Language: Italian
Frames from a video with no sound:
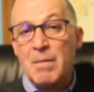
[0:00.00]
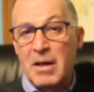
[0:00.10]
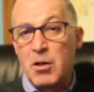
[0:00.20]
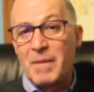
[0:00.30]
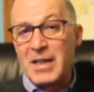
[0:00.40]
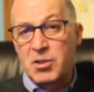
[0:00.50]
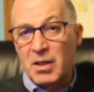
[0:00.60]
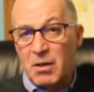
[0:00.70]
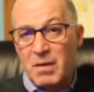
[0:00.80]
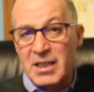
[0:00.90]
Ma io penso
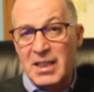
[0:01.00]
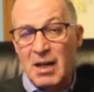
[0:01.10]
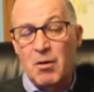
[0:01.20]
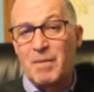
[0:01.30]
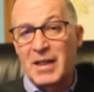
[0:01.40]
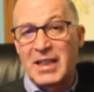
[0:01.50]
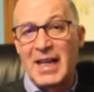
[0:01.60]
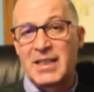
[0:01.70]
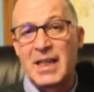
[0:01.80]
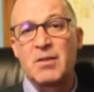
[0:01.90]
che questa, la
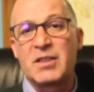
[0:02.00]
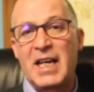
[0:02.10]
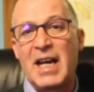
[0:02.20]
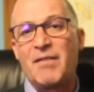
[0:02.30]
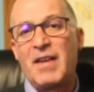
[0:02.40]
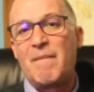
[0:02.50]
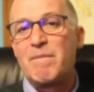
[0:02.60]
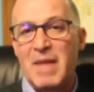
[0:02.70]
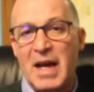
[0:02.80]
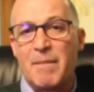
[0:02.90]
compattezza, non serve a
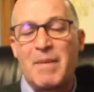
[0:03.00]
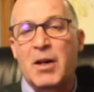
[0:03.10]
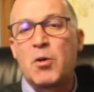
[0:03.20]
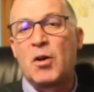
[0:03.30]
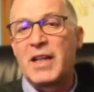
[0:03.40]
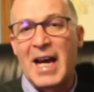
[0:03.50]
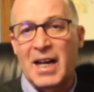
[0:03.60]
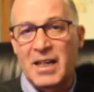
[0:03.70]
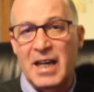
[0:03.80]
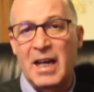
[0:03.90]
me per
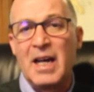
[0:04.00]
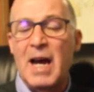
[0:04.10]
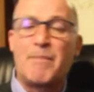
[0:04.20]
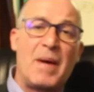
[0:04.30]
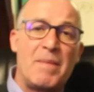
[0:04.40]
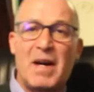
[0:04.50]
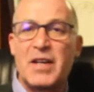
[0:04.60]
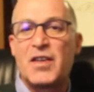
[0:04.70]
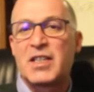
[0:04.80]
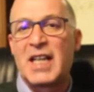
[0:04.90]
goderne e per
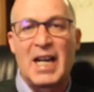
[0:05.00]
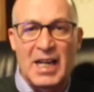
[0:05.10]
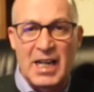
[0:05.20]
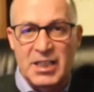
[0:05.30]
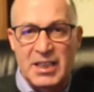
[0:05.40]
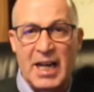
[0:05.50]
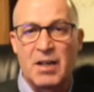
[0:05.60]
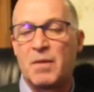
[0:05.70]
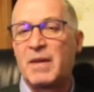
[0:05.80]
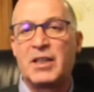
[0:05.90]
manifestarla
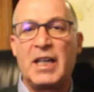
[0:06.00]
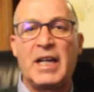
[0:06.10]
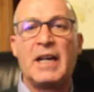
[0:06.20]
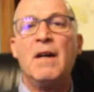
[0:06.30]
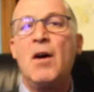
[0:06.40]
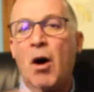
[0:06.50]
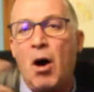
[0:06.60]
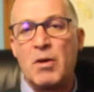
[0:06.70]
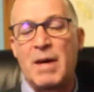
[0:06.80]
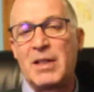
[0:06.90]
all'esterno, per dire
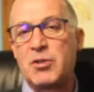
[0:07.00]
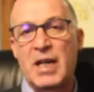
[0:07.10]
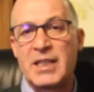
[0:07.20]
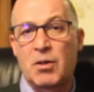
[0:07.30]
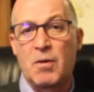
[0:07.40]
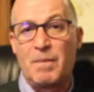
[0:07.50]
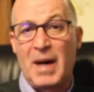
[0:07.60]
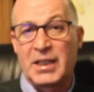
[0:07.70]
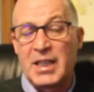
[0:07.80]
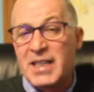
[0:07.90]
ho una maggioranza
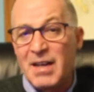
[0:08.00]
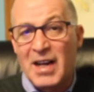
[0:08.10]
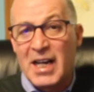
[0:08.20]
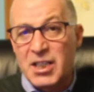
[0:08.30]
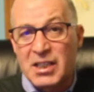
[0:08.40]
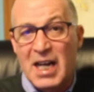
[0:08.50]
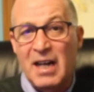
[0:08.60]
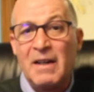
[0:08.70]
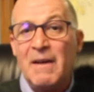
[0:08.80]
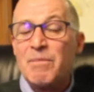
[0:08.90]
compatta, serve alla
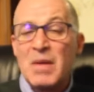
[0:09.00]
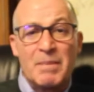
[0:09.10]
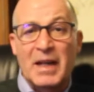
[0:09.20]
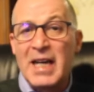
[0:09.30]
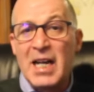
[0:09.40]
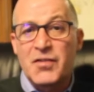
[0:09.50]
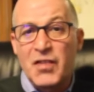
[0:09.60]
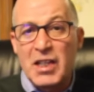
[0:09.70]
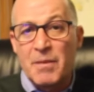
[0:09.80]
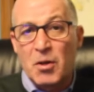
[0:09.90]
città, perché le
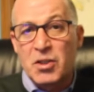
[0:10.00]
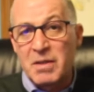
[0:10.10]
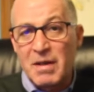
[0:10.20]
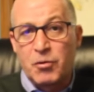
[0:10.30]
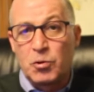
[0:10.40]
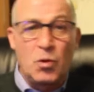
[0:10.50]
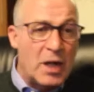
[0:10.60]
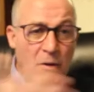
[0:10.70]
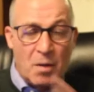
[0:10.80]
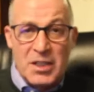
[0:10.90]
sfide prossime e
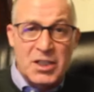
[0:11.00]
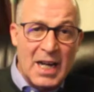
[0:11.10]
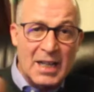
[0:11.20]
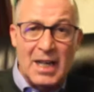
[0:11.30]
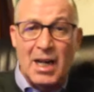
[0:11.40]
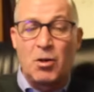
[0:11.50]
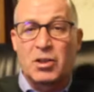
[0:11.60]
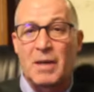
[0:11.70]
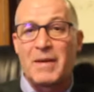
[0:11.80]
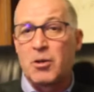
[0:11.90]
future, a cominciare dalla
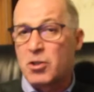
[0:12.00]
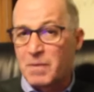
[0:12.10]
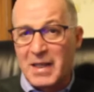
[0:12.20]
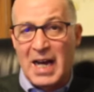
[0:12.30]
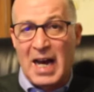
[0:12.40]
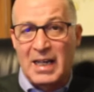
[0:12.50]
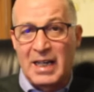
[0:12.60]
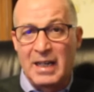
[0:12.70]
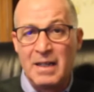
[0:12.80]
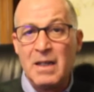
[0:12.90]
lotta per
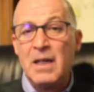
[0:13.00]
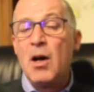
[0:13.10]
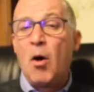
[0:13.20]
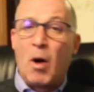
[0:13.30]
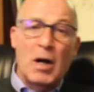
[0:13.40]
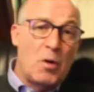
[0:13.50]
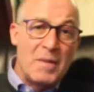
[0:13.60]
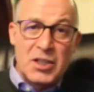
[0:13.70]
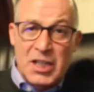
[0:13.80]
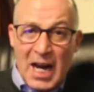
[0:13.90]
l'ospedale o a
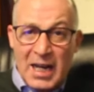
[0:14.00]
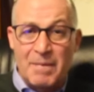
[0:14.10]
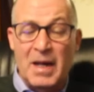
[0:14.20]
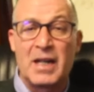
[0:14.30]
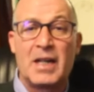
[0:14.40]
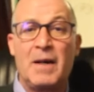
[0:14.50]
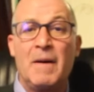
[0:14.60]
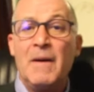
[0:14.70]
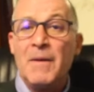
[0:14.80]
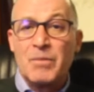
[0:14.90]
cominciare
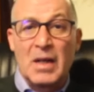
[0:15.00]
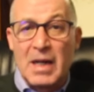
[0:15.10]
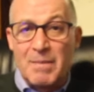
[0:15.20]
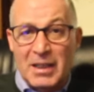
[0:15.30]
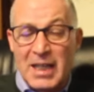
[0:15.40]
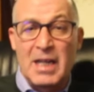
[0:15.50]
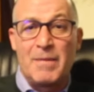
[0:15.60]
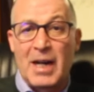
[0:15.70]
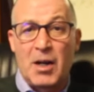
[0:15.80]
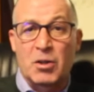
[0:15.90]
per eh, le battaglie
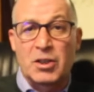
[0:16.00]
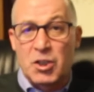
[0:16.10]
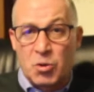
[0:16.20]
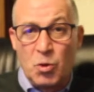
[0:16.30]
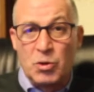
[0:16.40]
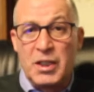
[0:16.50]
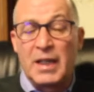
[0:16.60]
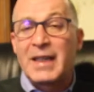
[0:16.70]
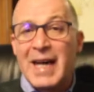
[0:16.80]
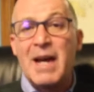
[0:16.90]
per la
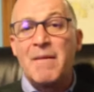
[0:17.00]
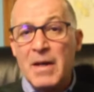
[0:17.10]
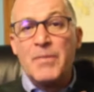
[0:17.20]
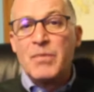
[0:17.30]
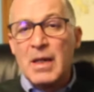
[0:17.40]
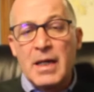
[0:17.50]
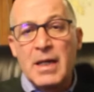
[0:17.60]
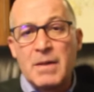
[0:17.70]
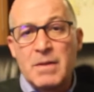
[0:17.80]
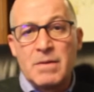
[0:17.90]
nord-sud, che,
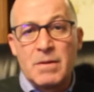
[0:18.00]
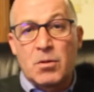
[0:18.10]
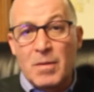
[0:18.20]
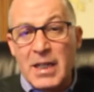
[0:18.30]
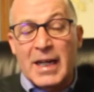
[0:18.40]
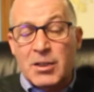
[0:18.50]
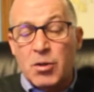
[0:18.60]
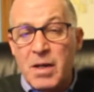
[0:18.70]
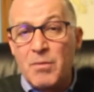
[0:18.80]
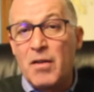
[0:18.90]
eh, che
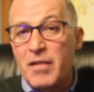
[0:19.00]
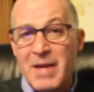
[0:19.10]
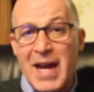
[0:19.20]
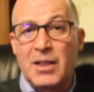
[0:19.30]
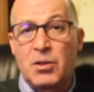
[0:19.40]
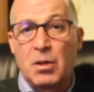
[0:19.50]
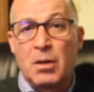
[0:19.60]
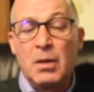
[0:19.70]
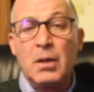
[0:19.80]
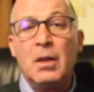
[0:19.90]
sono in
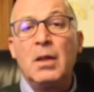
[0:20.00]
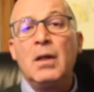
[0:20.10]
movimento,